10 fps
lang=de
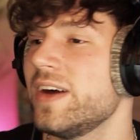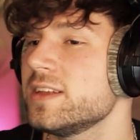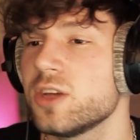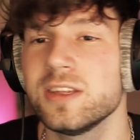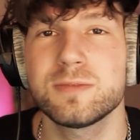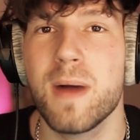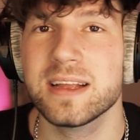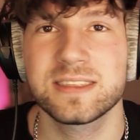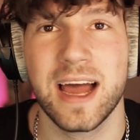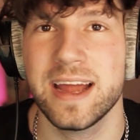Weil sonst
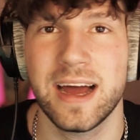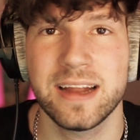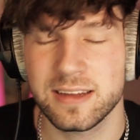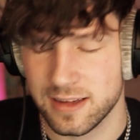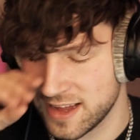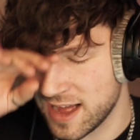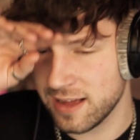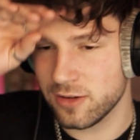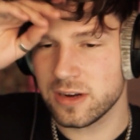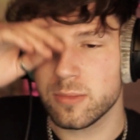macht's kein anderer,
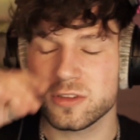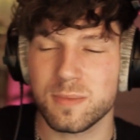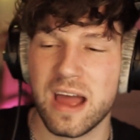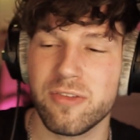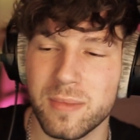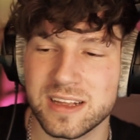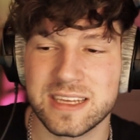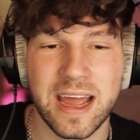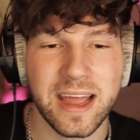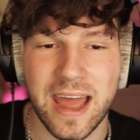ja? Und da muss man einfach mal
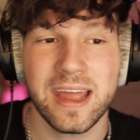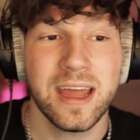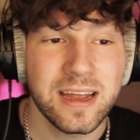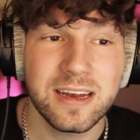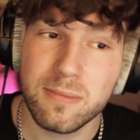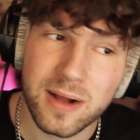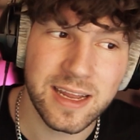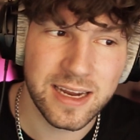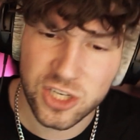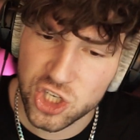zeigen, ey, nimm mal
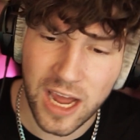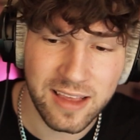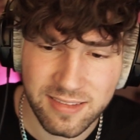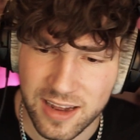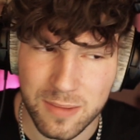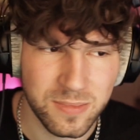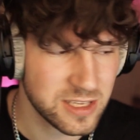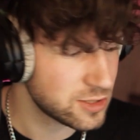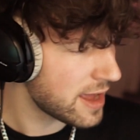dein Scheißleben nicht so